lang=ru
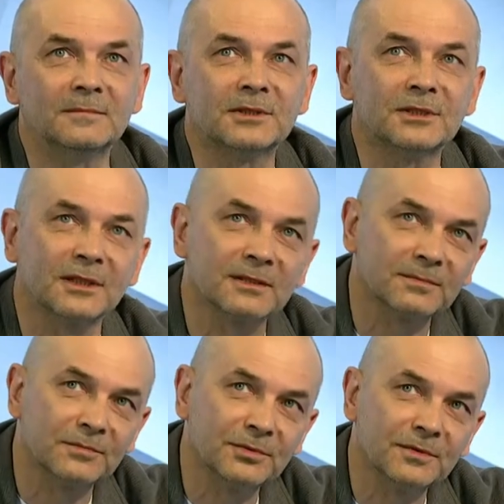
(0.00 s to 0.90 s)
сейчас
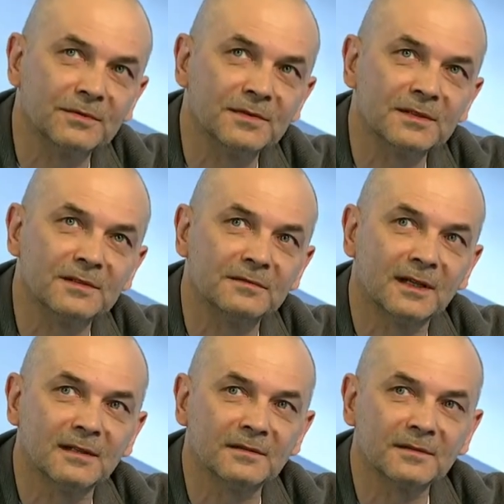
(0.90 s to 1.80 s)
будет
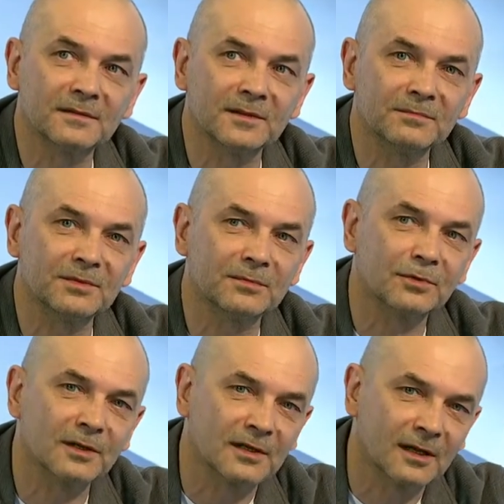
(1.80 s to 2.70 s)
фестиваль в
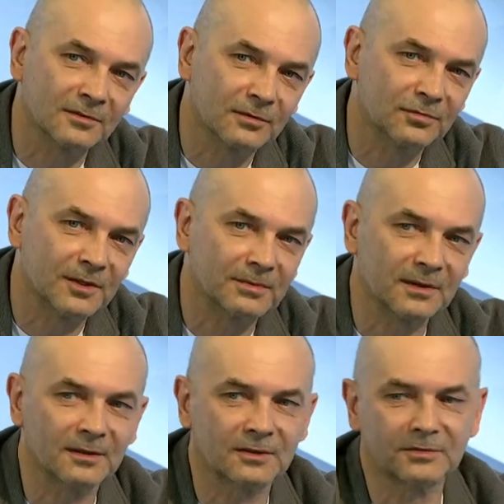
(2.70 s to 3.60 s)
Санкт-Петербурге «Радуга», куда
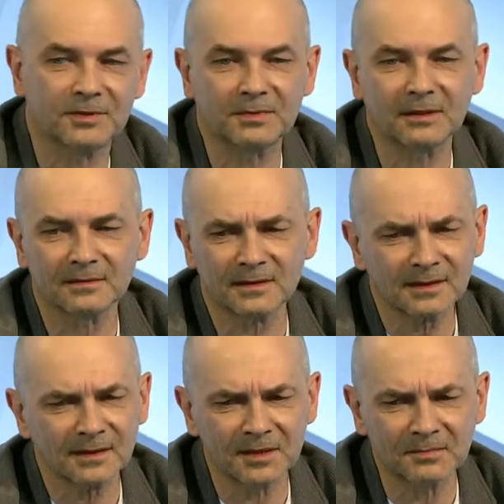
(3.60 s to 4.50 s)
приглашен спектакль
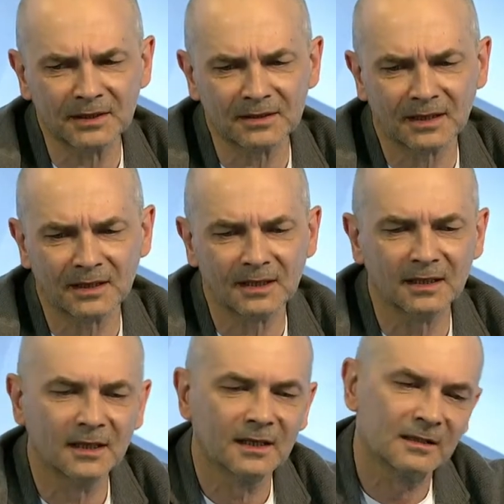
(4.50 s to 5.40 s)
спектакль.
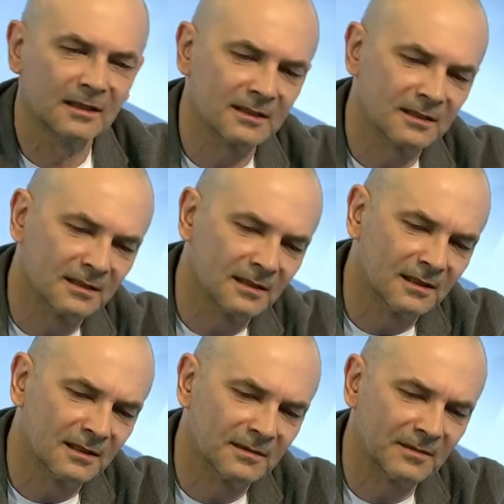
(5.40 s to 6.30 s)
Также
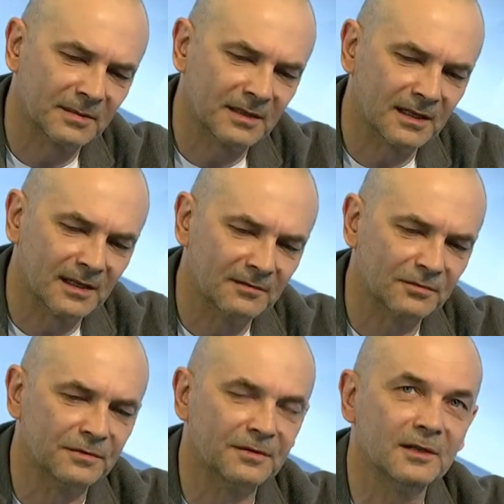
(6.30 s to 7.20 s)
на, параллельно в
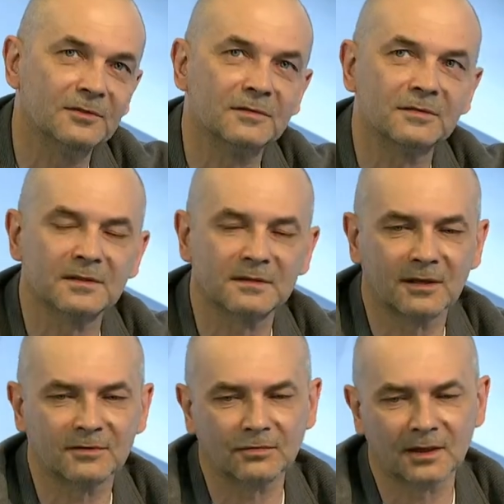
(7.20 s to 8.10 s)
Уфе идет
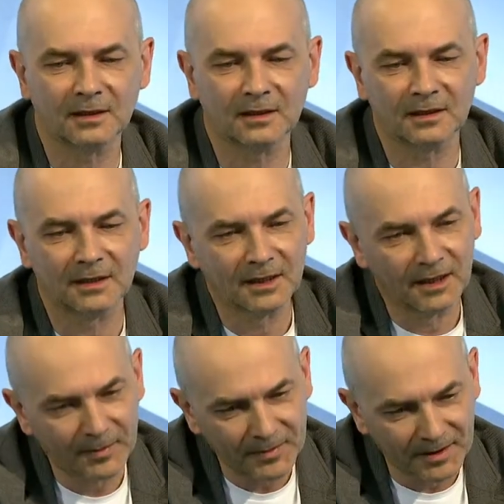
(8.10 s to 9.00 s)
фестиваль «Туанлык».
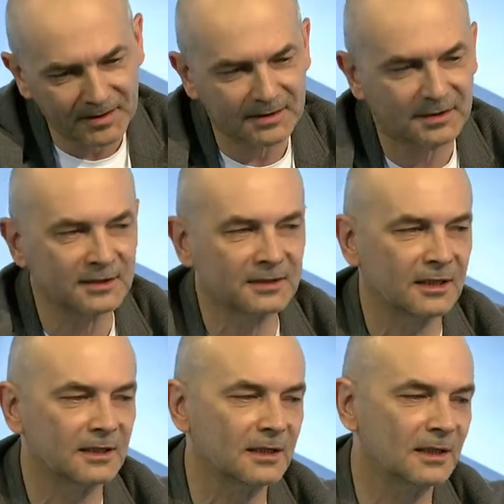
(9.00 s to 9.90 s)
Опять наш
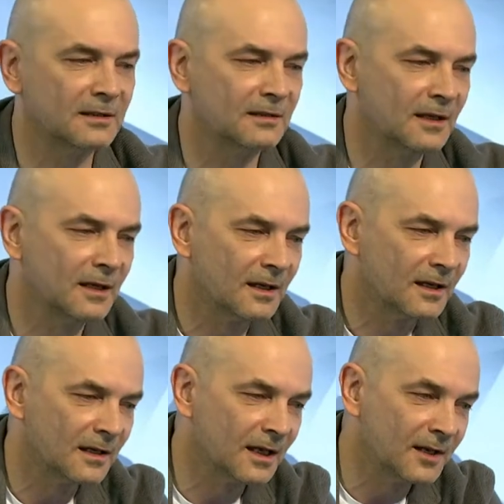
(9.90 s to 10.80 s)
театр едет.
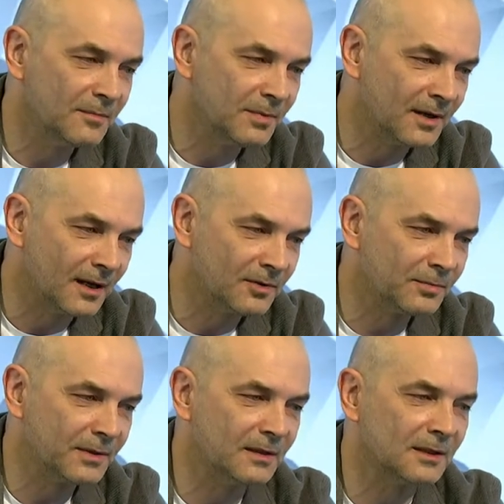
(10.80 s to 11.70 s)
На Олимпиаду
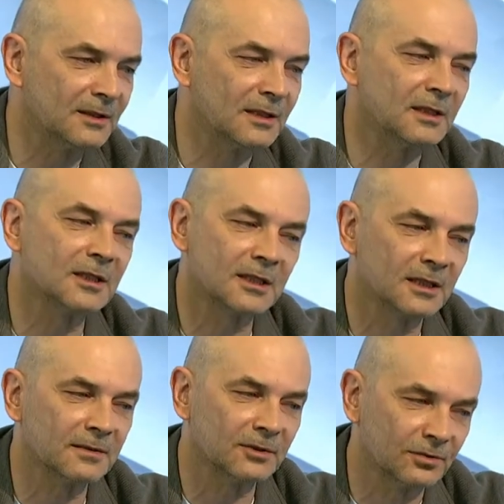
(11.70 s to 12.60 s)

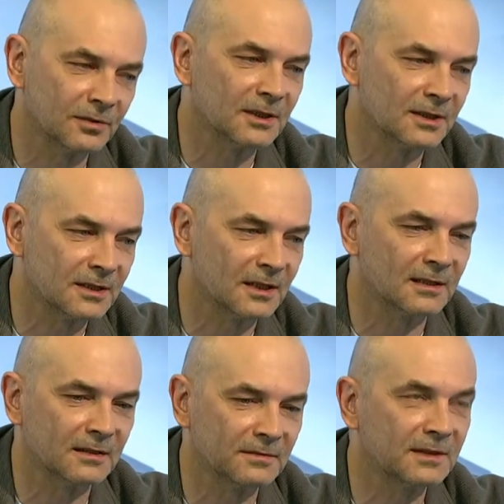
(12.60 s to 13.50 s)
приглашен наш
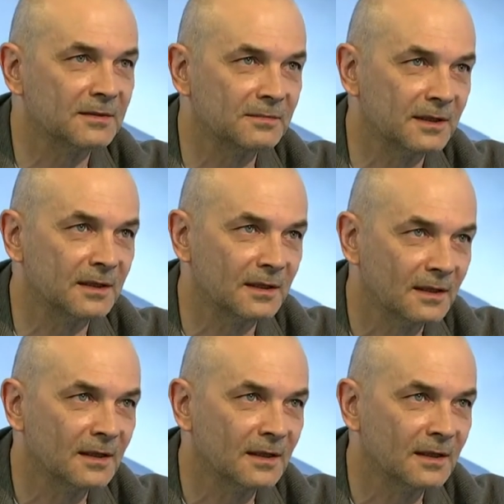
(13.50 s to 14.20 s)
театр в октябре